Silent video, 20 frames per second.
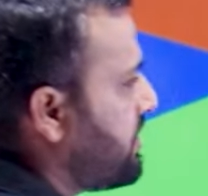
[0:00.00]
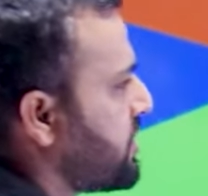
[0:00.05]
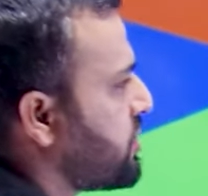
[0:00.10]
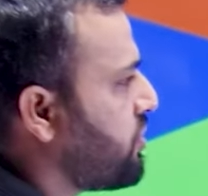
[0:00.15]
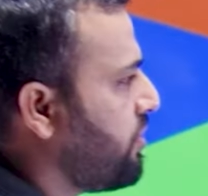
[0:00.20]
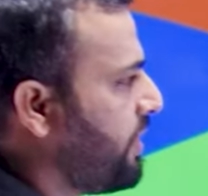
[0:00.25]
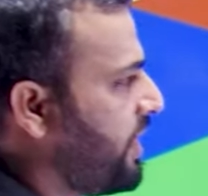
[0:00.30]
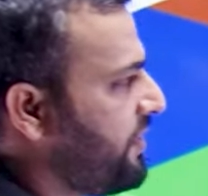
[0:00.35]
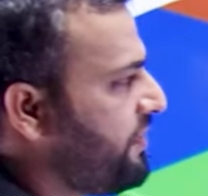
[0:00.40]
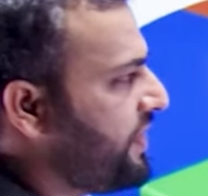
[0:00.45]

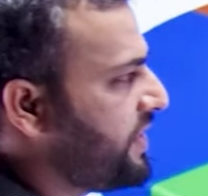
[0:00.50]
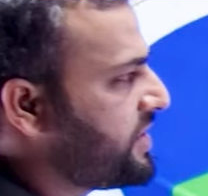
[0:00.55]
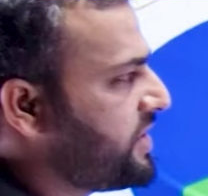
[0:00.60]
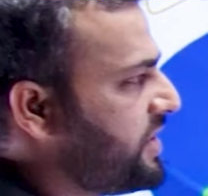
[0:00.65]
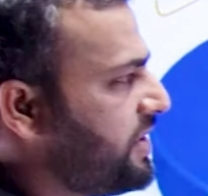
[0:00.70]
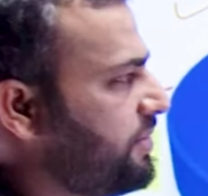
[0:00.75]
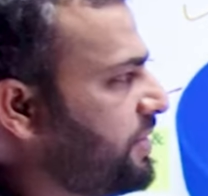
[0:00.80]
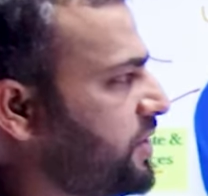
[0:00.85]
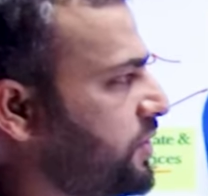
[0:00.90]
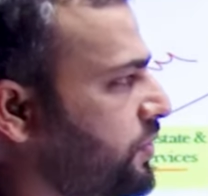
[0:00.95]
इसको
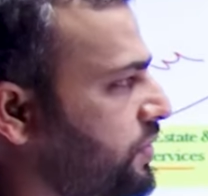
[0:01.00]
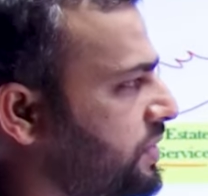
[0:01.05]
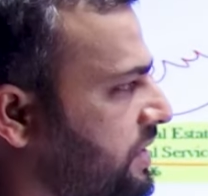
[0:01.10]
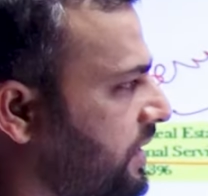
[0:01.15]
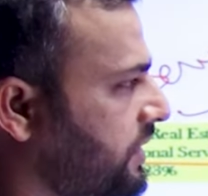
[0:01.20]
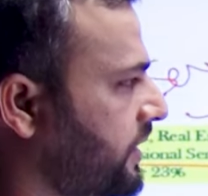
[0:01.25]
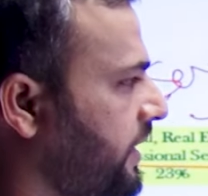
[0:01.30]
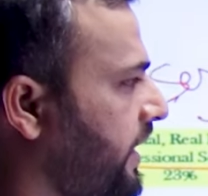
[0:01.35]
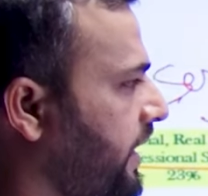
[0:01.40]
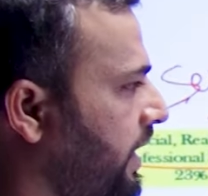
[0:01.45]
मैन्युफैक्चरिंग में जोड़
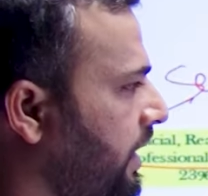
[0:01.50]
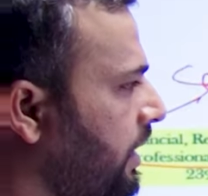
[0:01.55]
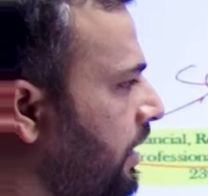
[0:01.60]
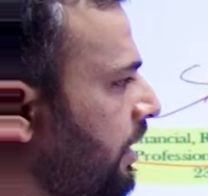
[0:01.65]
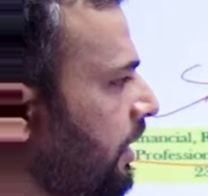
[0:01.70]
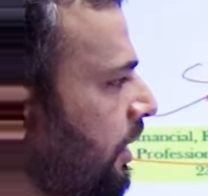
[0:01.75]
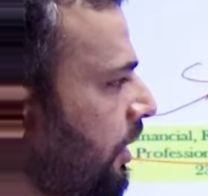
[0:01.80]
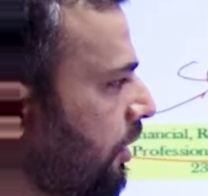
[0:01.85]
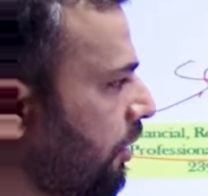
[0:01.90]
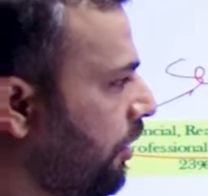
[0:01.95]
सकते हैं
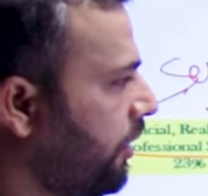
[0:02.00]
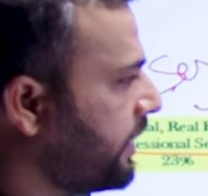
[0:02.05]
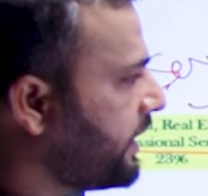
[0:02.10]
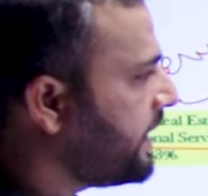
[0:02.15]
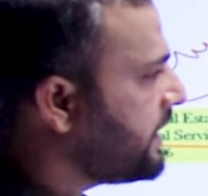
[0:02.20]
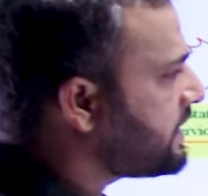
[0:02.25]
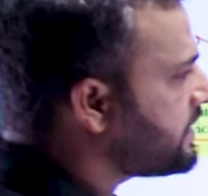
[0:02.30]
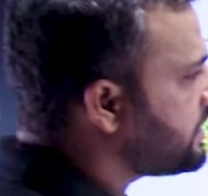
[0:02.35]
और ये